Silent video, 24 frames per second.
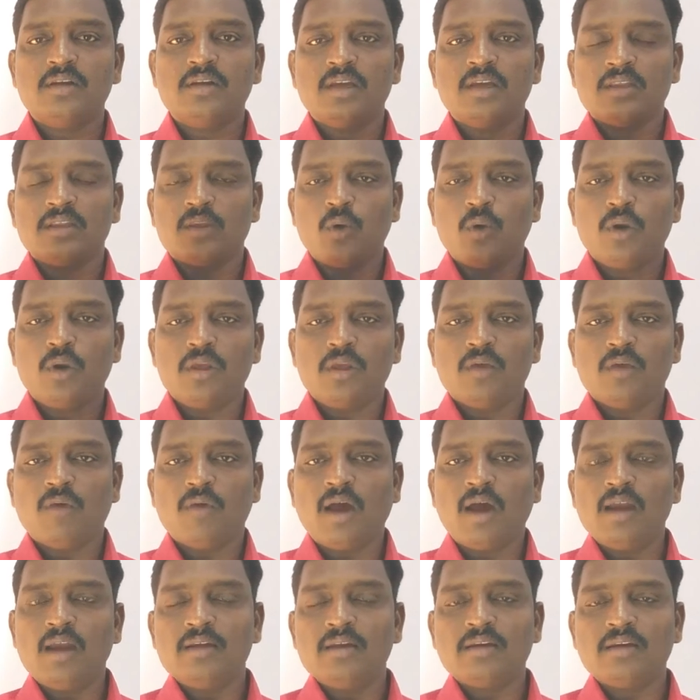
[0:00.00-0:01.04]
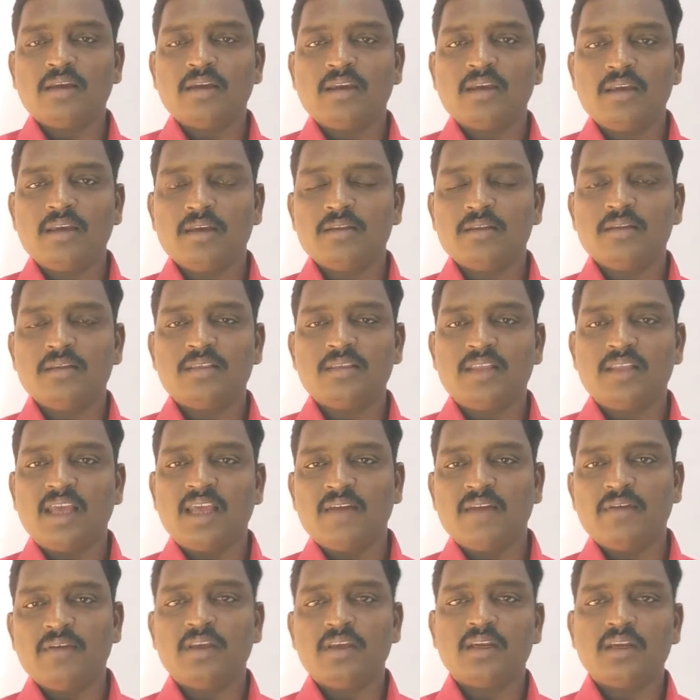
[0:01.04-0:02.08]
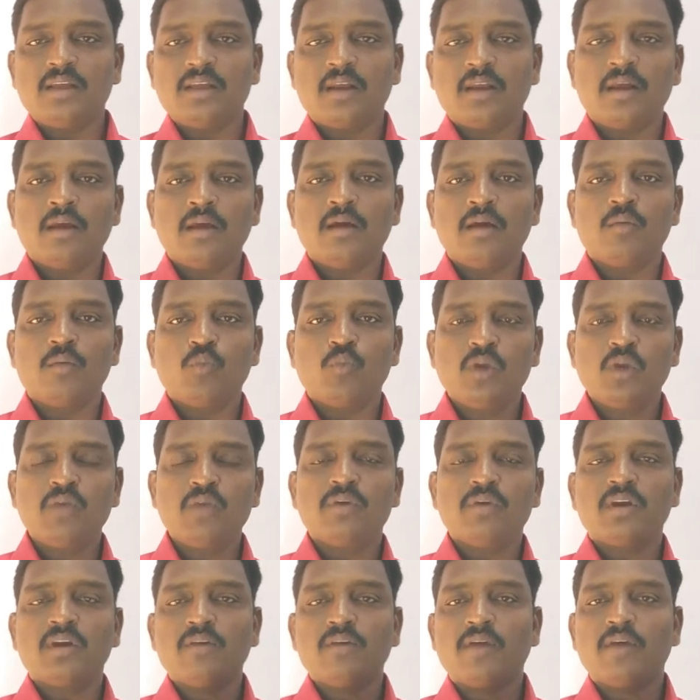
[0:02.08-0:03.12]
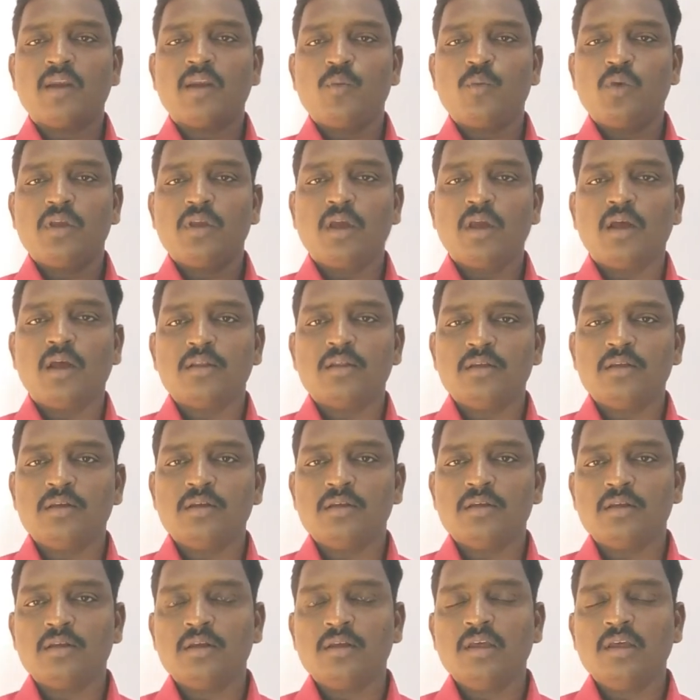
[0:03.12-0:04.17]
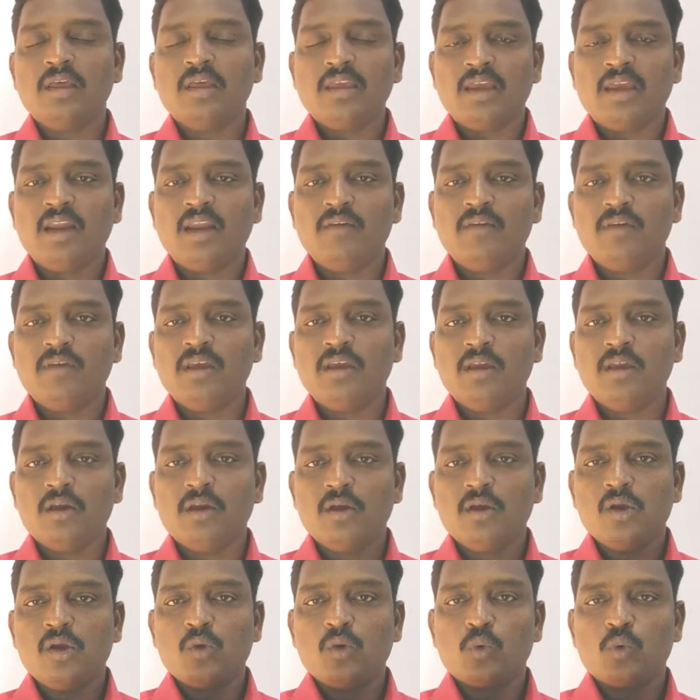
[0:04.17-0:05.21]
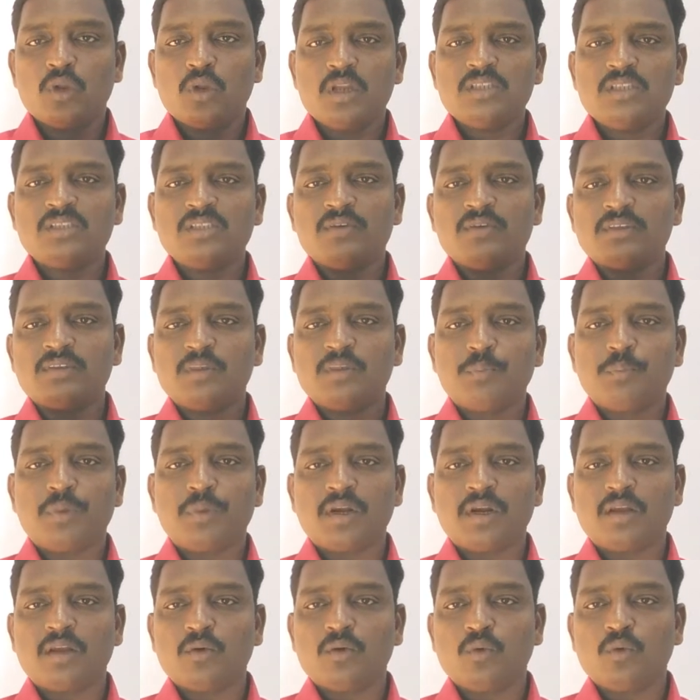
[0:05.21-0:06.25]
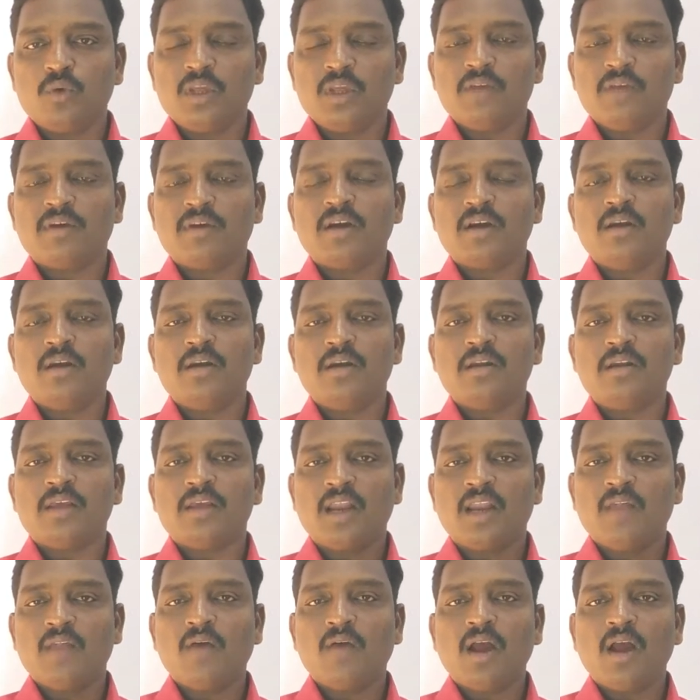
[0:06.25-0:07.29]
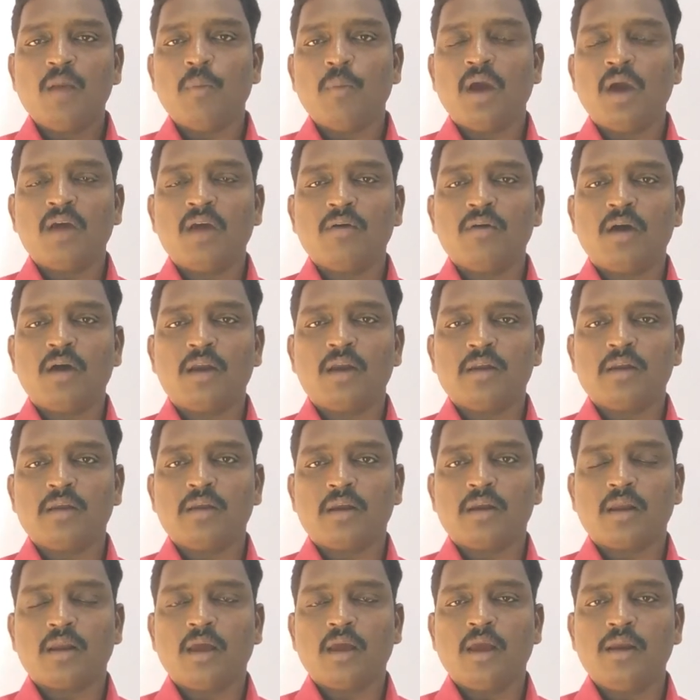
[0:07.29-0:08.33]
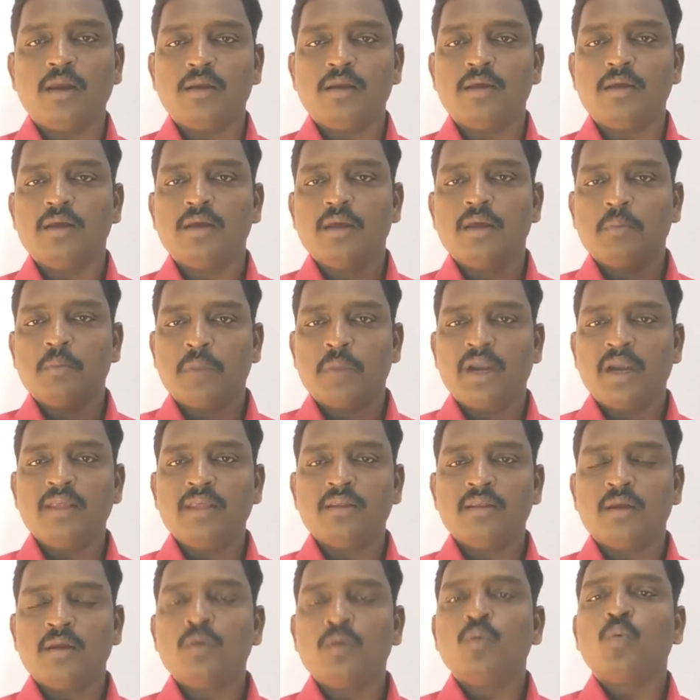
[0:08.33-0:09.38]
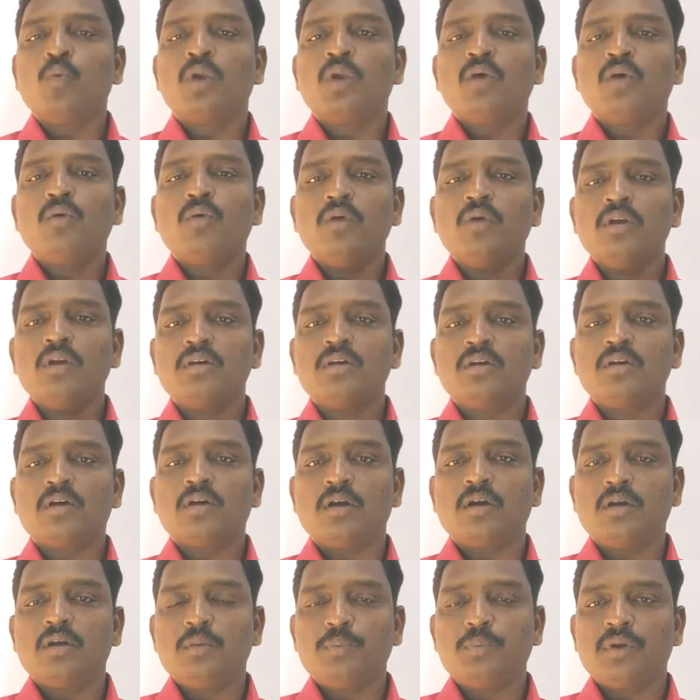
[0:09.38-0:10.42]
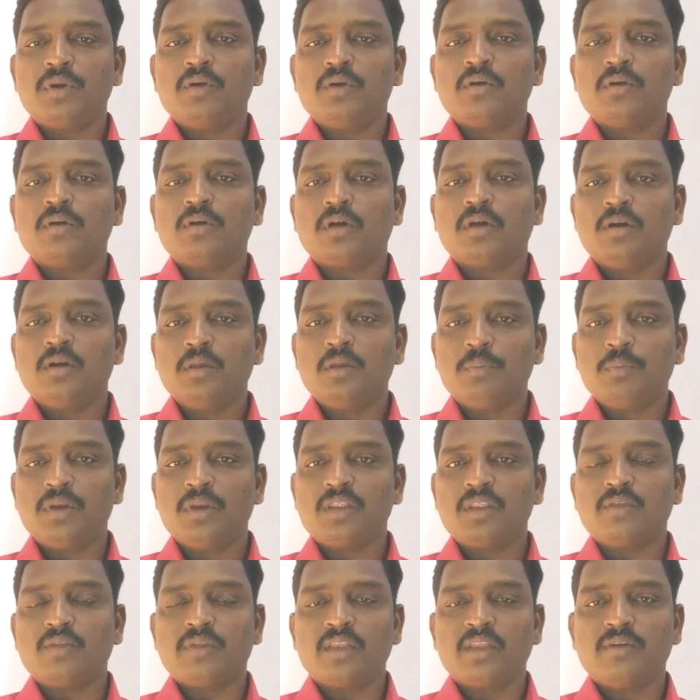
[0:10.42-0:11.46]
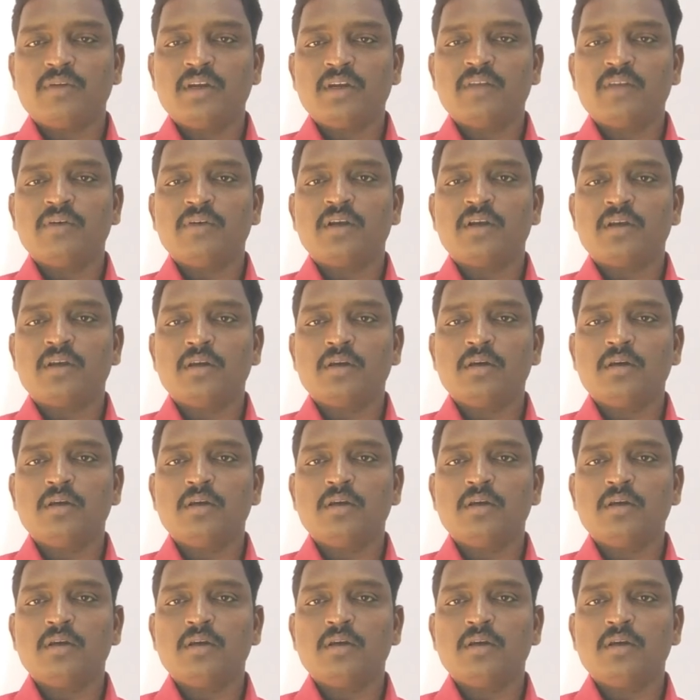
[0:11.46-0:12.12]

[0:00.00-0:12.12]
தன்னுடைய வாழ்க்கைக்கு எது தேவைங்கிற முடிவிற்கு வர முடியாது எனவே உணர்ச்சி வசப்பட்டக்கூடியவர்கள் என்னவாக மாறுவார்கள் என்றால் மனிதன் உணர்வுகளுக்கு கட்டுப்படு கட்டுப்படுத்துவதை விட்டுவிட்டு